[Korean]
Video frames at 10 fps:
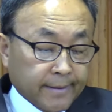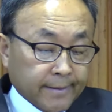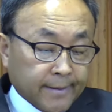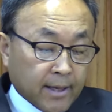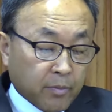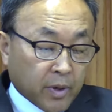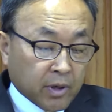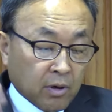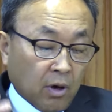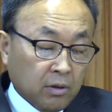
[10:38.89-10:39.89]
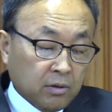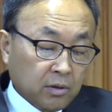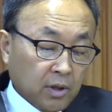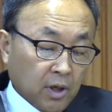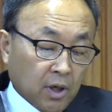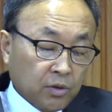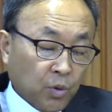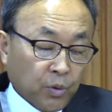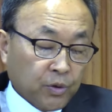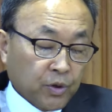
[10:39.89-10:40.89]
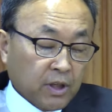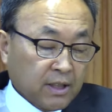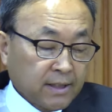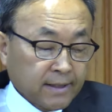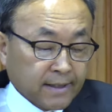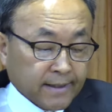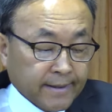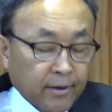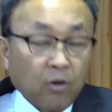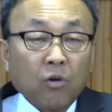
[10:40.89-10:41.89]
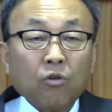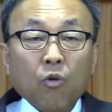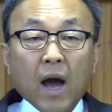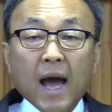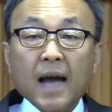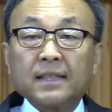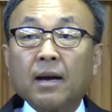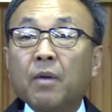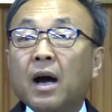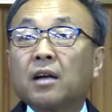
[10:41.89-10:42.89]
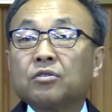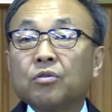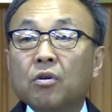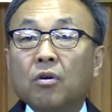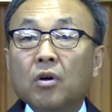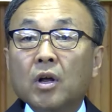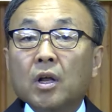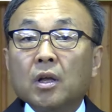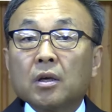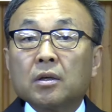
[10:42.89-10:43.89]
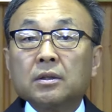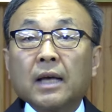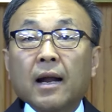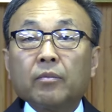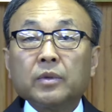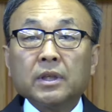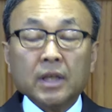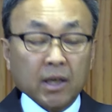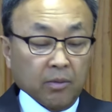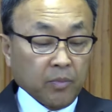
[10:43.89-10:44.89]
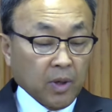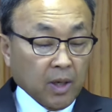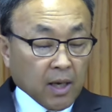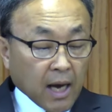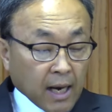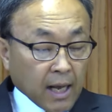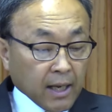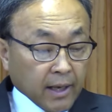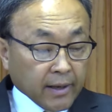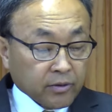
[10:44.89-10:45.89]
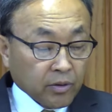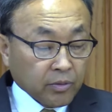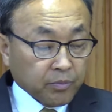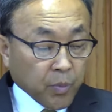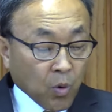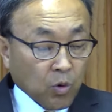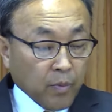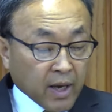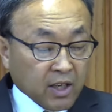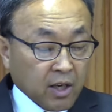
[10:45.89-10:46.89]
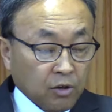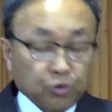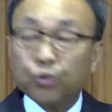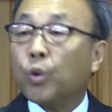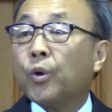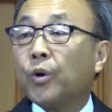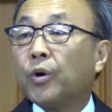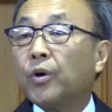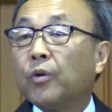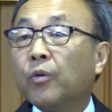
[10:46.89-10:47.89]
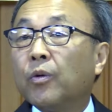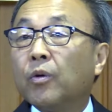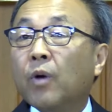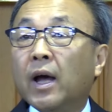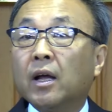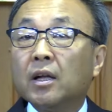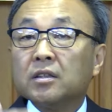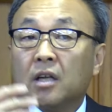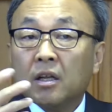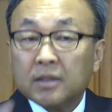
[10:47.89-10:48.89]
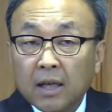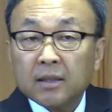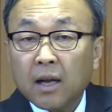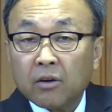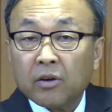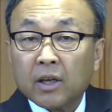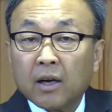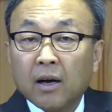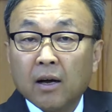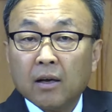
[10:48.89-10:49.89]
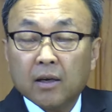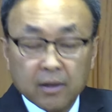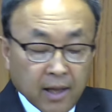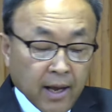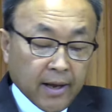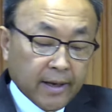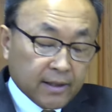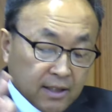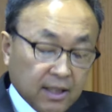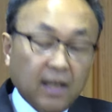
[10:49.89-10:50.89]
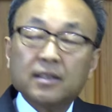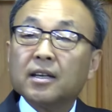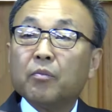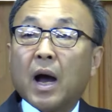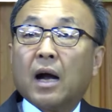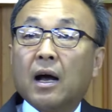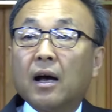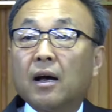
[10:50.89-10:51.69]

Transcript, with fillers: 그 다음에 그런 종교적인 의식 이런 걸로 확 잡아가지고 그 사람들이 하나님께서는 복음의 기회를 주어요. 왜? 진리 찾으려 그러니까. 근데 지네들이 막아.